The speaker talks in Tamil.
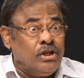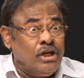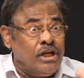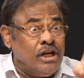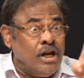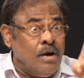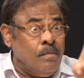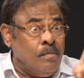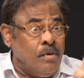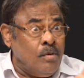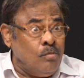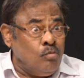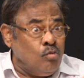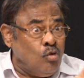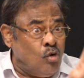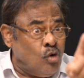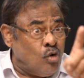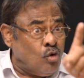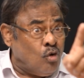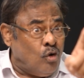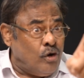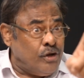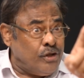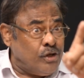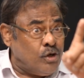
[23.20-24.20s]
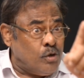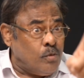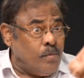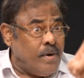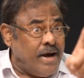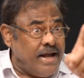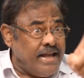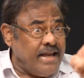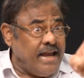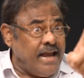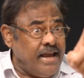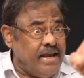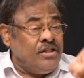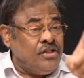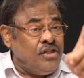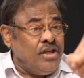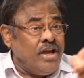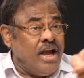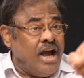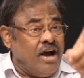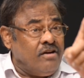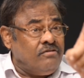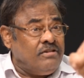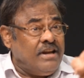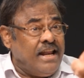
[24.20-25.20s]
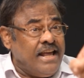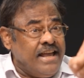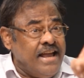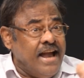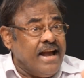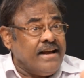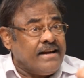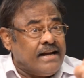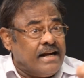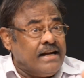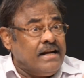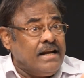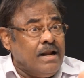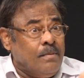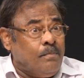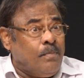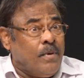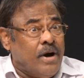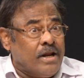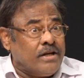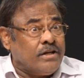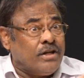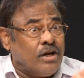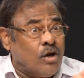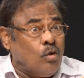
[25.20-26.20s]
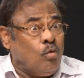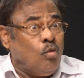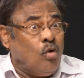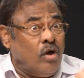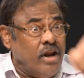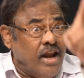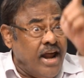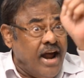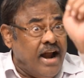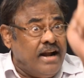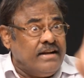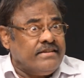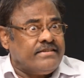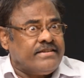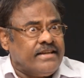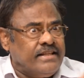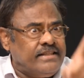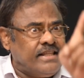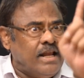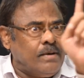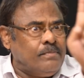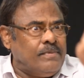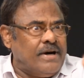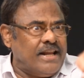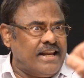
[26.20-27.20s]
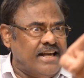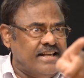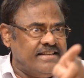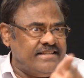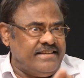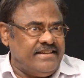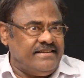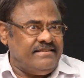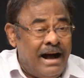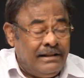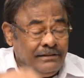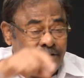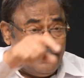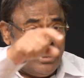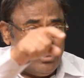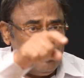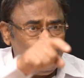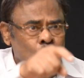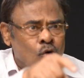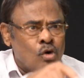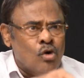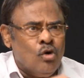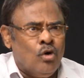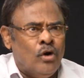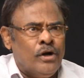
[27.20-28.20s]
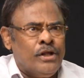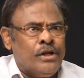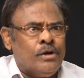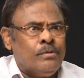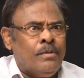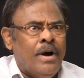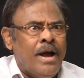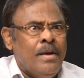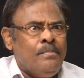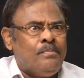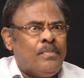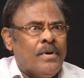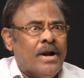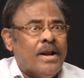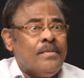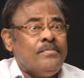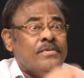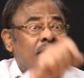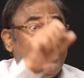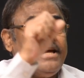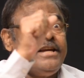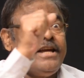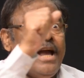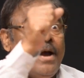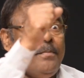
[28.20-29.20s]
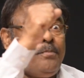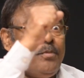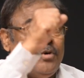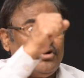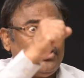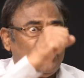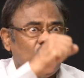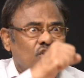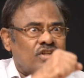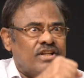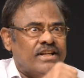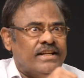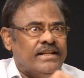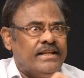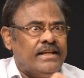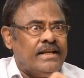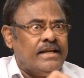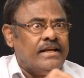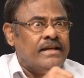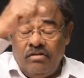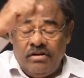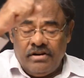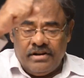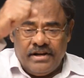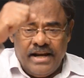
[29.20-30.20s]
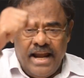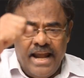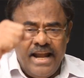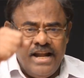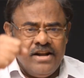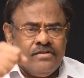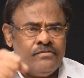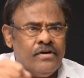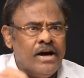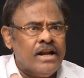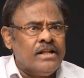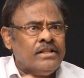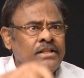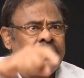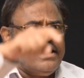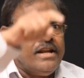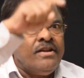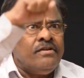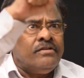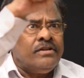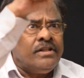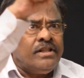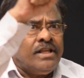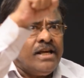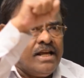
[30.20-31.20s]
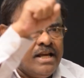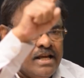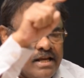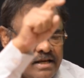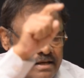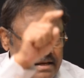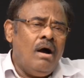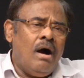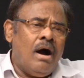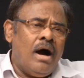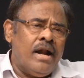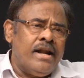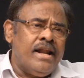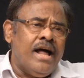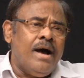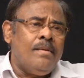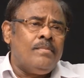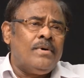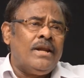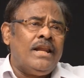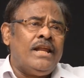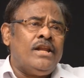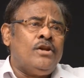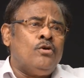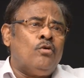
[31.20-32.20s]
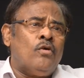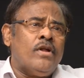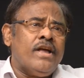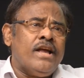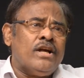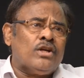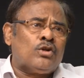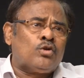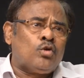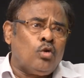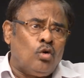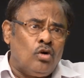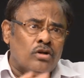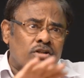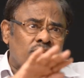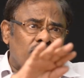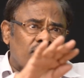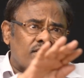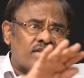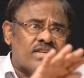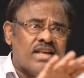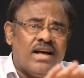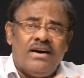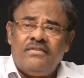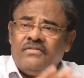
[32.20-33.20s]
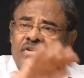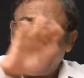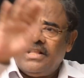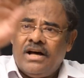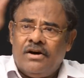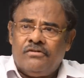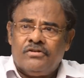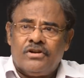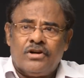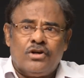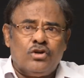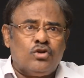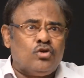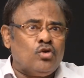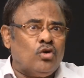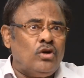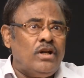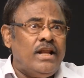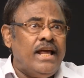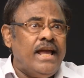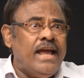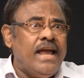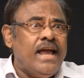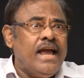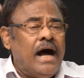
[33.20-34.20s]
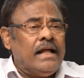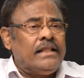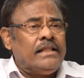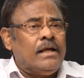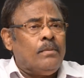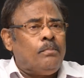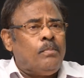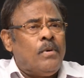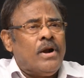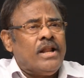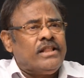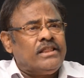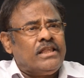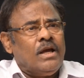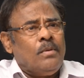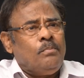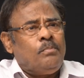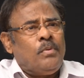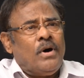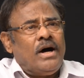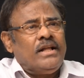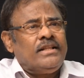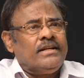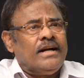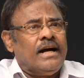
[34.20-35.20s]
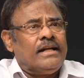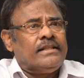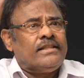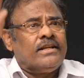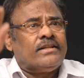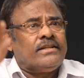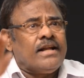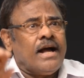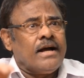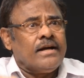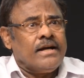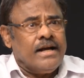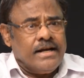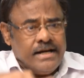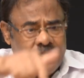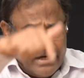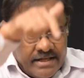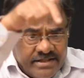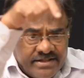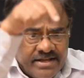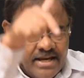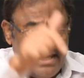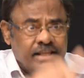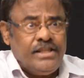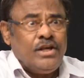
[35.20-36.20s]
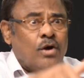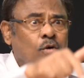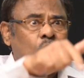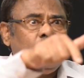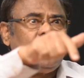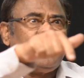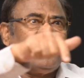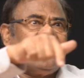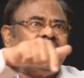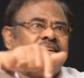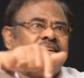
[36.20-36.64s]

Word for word: தினமும் நூறு கோடி ரூபாயை இந்தியாவிலேயே கண்ணில் பார்க்கிற ஒரே ஆள் செந்தில் பாலாஜி அந்த நூறு கோடி ரூபாய் பணம் எங்கே போச்சுன்னு ரெய்டு வருதுன்னு வந்து அண்ணாமலையினுடைய சோர்சஸ் தான் வந்து அவருக்கு சொல்லி அந்த பணத்தை பாதுகாத்துட்டாங்கிற செய்தி ஒன்று